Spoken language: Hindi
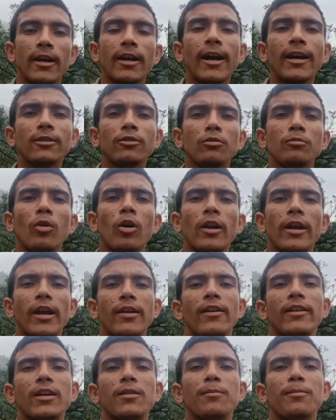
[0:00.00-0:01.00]
गाइस गुड मॉर्निंग
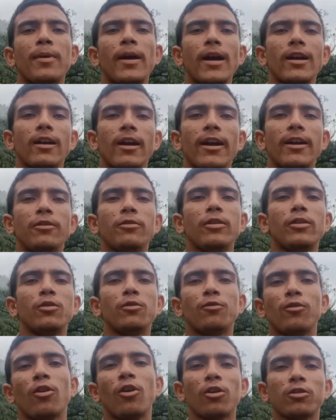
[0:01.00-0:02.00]
एंड वेलकम बैक अगेन टू
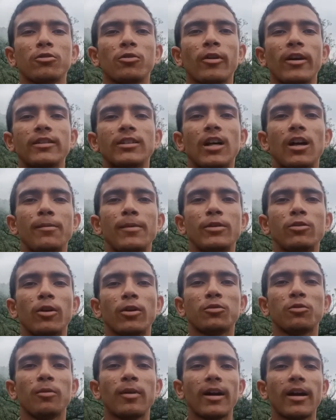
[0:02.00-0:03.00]
न्यू ब्लॉग तो गाइस अभी जो
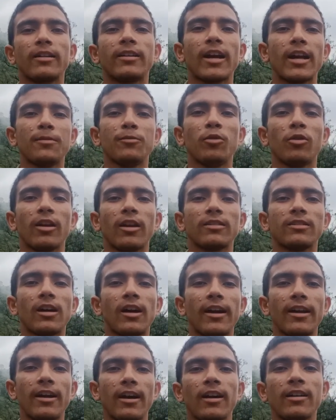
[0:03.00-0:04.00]
है सुबह के टाइम हो रहे हैं
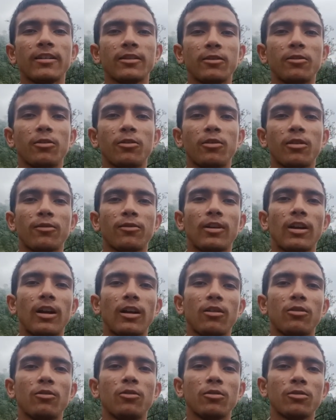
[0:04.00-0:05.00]
साढ़े आठ और
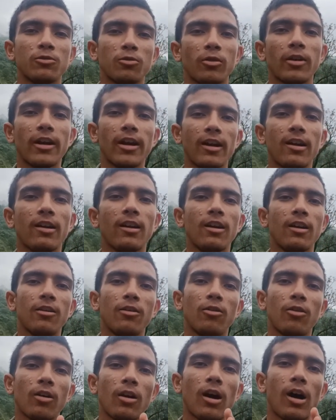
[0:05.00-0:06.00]
फिलहाल उठ चुके हैं
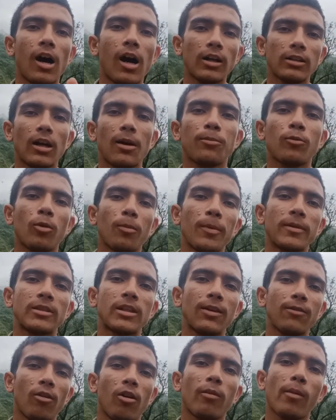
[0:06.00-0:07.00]
और आज आपको
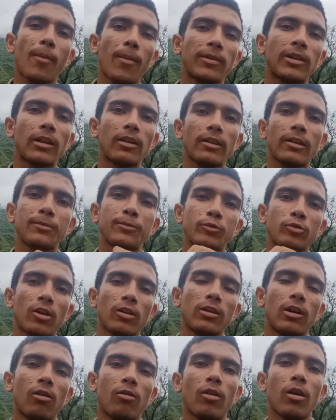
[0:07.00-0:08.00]
पिछले ब्लॉग में बता दें कि पूरा
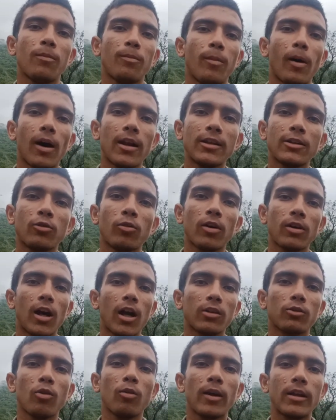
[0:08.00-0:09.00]
दिखाऊंगा बारिश जो है
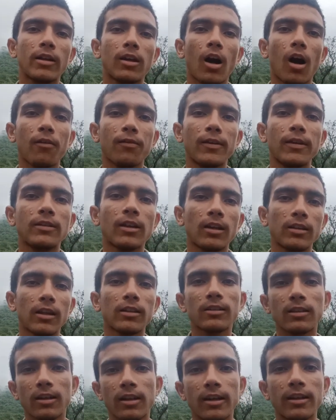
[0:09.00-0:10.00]
रात को भाई काफ़ी ज़्यादा
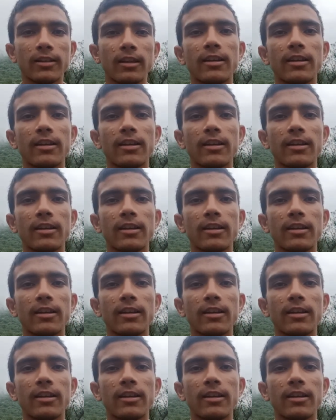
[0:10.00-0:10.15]
तगड़े